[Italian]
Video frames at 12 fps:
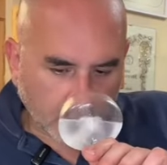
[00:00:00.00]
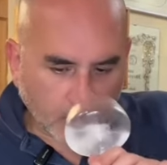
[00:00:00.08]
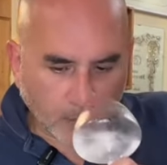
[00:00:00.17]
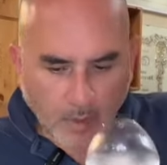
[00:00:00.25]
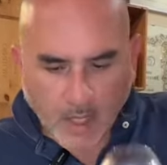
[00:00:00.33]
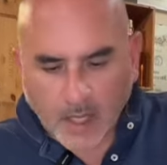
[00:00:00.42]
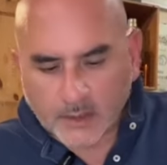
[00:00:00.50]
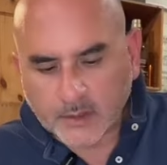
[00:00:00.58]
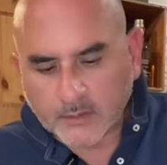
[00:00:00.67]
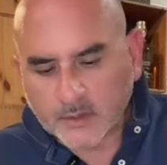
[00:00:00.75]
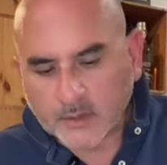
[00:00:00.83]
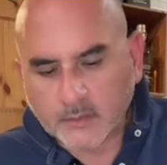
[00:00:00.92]
Mi
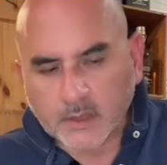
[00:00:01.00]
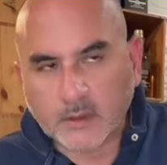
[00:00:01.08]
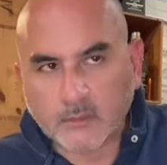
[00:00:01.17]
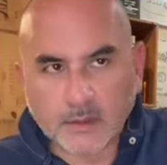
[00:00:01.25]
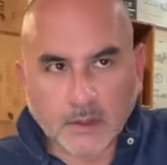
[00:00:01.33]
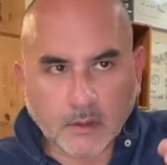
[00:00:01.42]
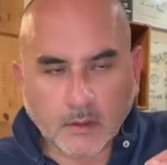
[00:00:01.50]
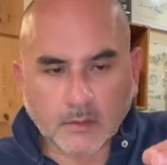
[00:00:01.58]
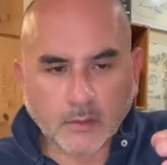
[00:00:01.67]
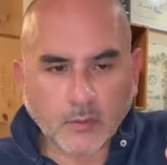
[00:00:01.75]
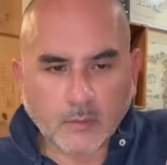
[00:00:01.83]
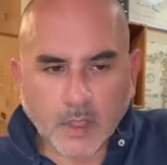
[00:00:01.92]
piace questa, quindi questa
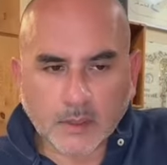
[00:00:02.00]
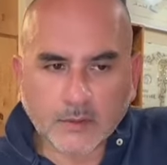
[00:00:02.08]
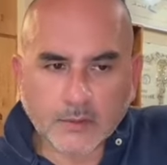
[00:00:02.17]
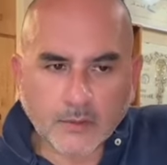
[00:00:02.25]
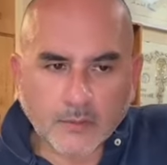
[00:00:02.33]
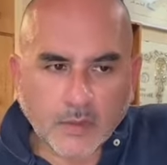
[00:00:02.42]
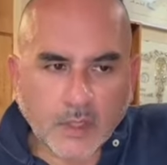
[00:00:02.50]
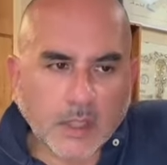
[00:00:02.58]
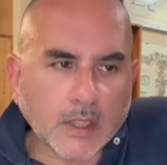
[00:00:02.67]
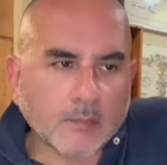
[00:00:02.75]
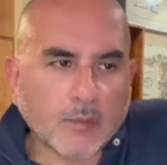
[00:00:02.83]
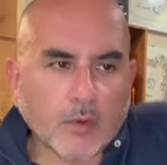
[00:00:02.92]
nota grumata
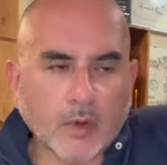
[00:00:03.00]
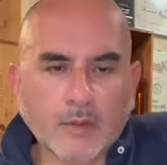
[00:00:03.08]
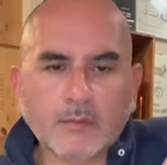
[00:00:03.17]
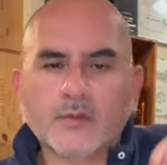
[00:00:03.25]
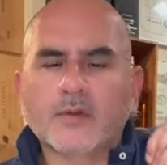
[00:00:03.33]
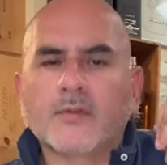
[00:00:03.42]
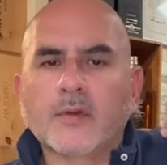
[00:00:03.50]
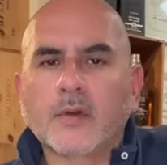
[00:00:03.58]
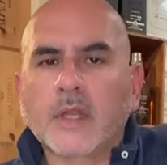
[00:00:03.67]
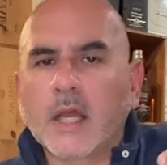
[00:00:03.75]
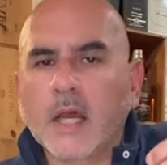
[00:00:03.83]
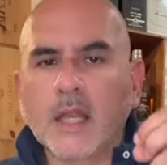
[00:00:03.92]
sottile, poi questo
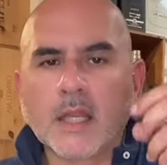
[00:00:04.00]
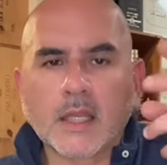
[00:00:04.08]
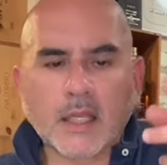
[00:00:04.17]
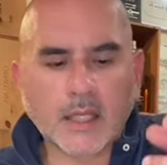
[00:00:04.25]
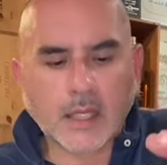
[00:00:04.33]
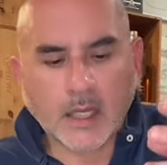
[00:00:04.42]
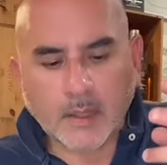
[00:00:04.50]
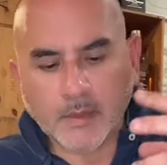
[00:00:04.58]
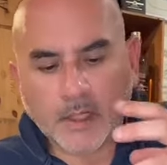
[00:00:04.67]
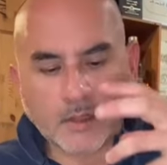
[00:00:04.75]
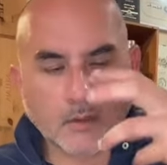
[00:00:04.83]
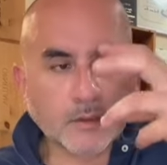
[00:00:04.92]
floreale che a
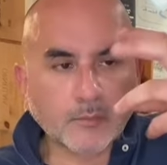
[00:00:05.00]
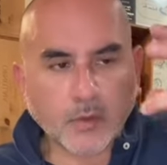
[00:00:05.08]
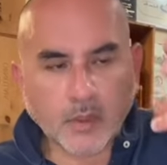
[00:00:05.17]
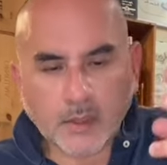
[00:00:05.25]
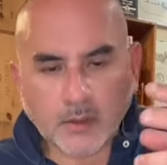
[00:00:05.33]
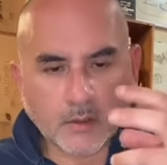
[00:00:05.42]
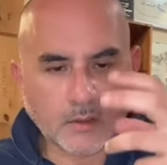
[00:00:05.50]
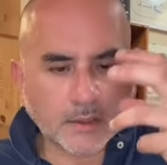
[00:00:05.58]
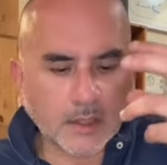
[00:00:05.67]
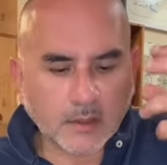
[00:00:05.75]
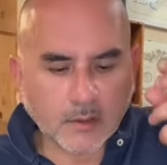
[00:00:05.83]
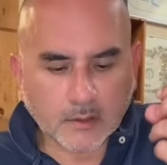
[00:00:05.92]
me ricorda un po' le
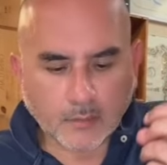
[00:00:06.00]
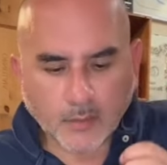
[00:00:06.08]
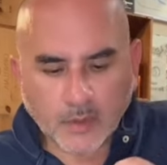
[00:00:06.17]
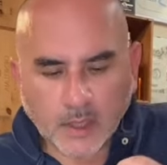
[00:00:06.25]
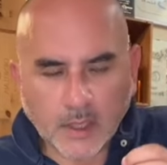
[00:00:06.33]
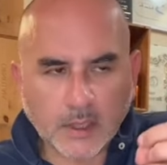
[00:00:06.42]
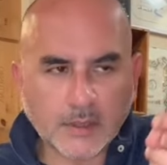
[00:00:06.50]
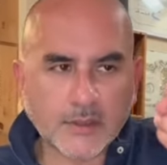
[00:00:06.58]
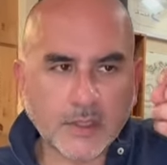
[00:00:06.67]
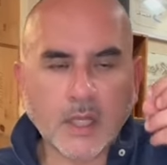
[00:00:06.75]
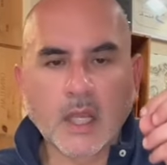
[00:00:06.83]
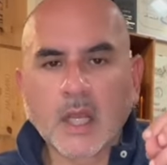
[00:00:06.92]
rose, ricorda un po' il
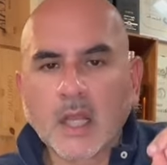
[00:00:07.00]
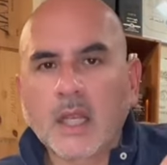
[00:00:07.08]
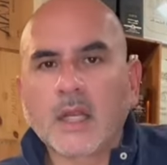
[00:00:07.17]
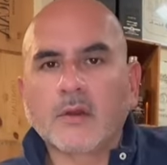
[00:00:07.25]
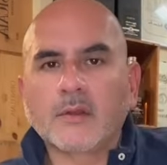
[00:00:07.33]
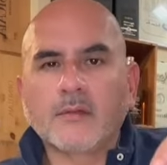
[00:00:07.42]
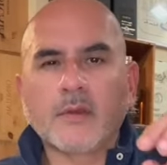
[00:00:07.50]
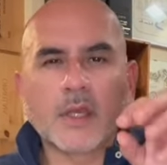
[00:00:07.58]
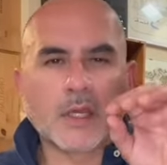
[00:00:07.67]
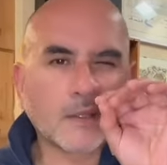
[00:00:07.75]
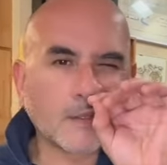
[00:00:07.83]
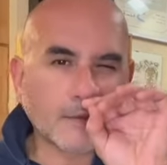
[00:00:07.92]
licci, le note
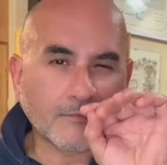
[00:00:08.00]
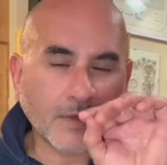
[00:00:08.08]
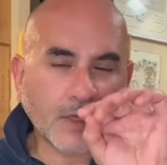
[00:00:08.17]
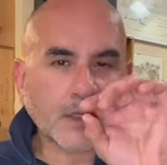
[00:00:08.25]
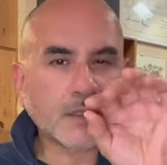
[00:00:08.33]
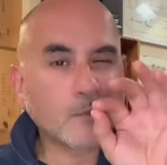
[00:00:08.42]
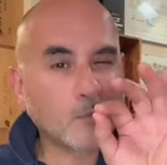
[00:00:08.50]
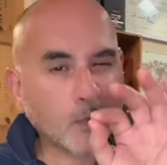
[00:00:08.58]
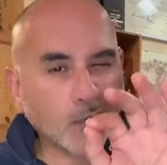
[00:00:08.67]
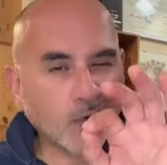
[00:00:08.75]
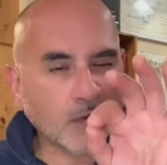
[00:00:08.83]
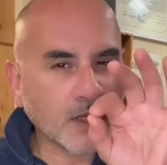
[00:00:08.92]
verdi, verde un
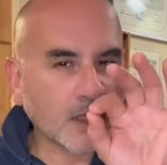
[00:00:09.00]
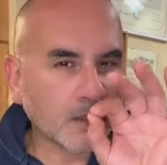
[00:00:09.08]
po',